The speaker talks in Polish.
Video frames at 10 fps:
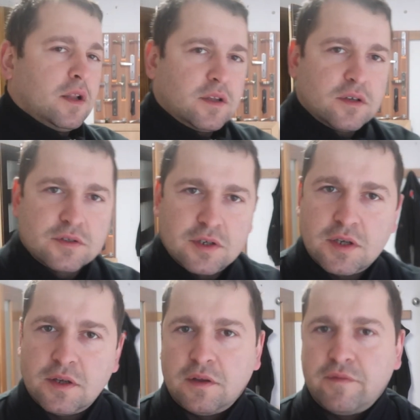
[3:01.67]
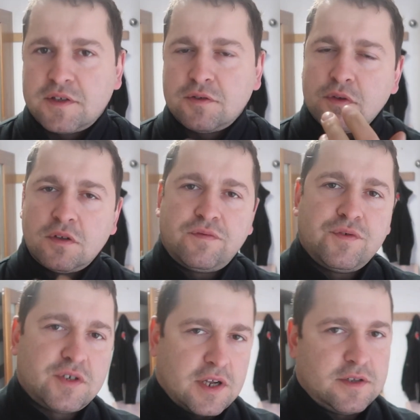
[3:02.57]
Dlatego, że inwestuję
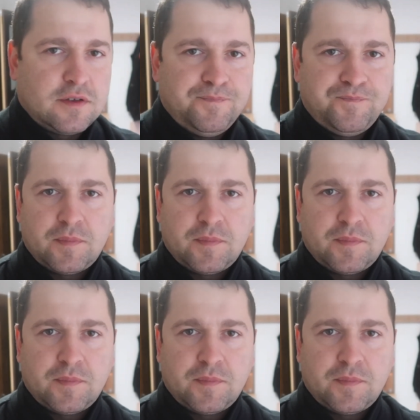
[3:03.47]
swój czas